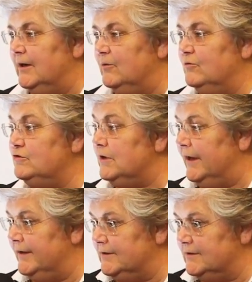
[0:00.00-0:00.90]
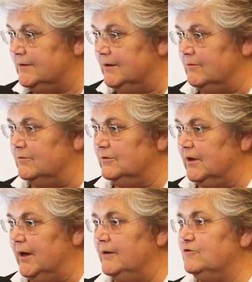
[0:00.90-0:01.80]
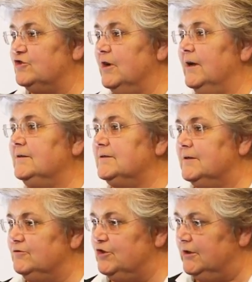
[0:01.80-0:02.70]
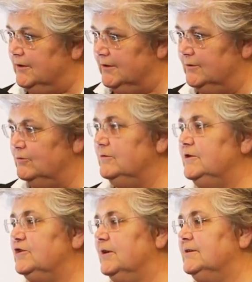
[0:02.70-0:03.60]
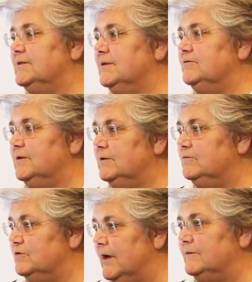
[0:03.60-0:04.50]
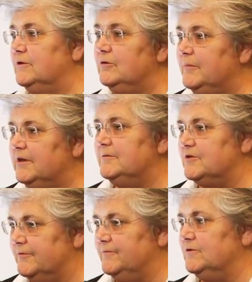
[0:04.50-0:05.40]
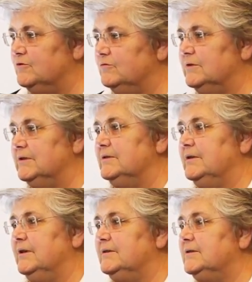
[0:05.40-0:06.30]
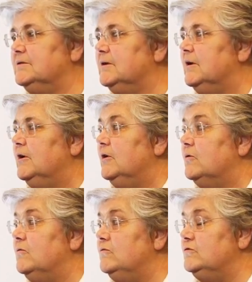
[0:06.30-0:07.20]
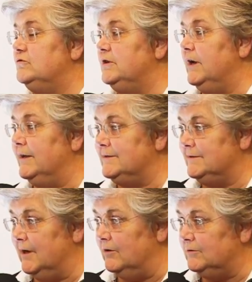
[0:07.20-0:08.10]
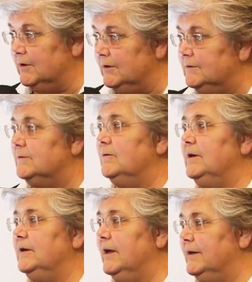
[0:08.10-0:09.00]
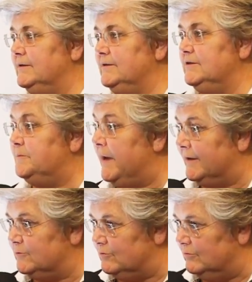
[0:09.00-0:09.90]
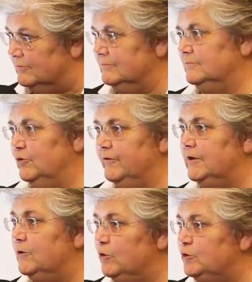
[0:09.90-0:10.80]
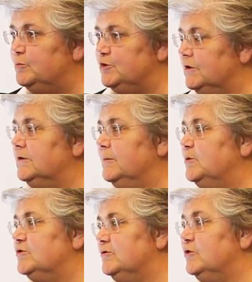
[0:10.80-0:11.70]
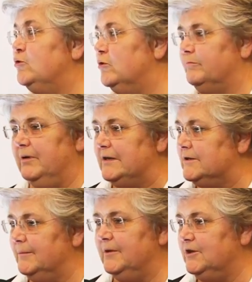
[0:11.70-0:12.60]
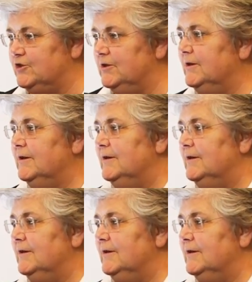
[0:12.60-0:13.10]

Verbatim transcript: Os LEDs, ao contrário, já estão chegando e já estão sendo usados. Eu mesma já fiz algumas residências com uso de LEDs de alta qualidade de espectro, 98% de reprodução de cor, praticamente